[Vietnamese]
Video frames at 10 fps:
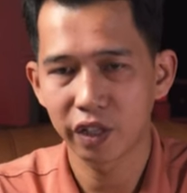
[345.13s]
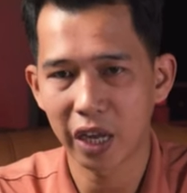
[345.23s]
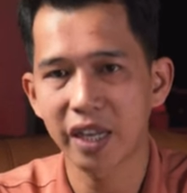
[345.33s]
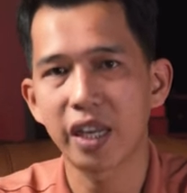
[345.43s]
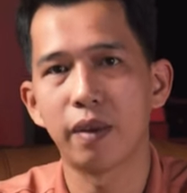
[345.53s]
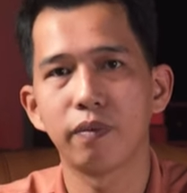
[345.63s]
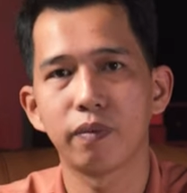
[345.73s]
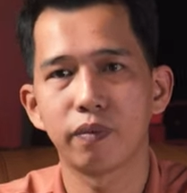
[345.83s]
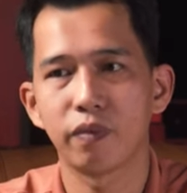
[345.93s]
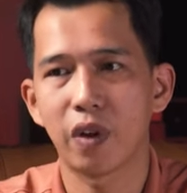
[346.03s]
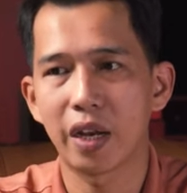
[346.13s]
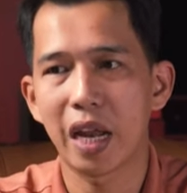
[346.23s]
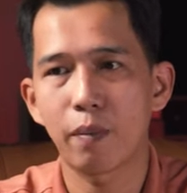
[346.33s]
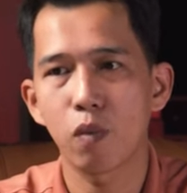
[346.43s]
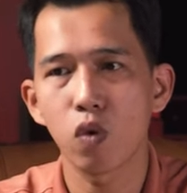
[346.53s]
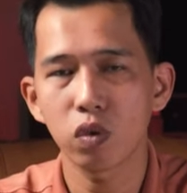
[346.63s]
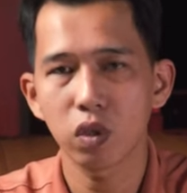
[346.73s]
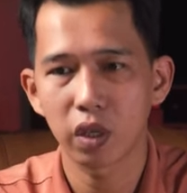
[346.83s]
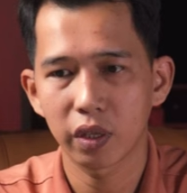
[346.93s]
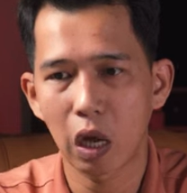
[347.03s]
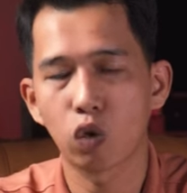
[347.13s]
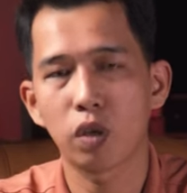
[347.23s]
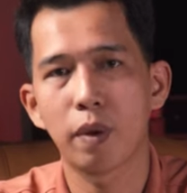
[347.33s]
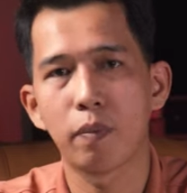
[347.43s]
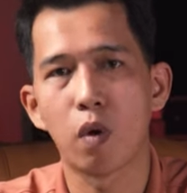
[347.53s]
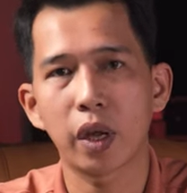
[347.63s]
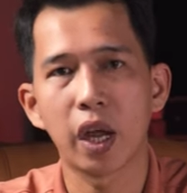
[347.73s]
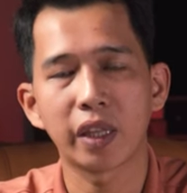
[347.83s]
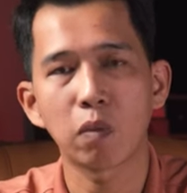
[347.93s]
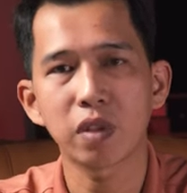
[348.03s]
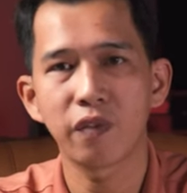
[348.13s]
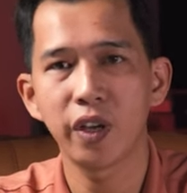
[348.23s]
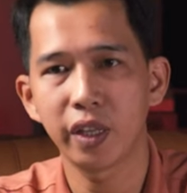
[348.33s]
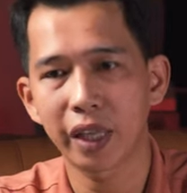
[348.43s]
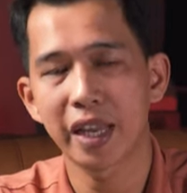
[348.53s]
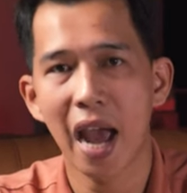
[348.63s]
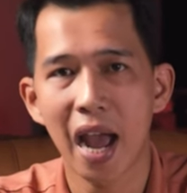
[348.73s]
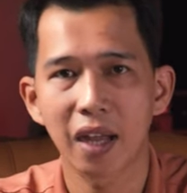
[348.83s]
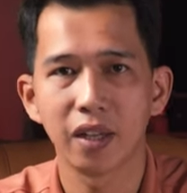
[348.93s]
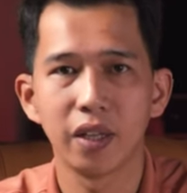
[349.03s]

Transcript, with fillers: trải nghiệm và đang muốn tạo cho mình một cái hệ thống xem phim tại gia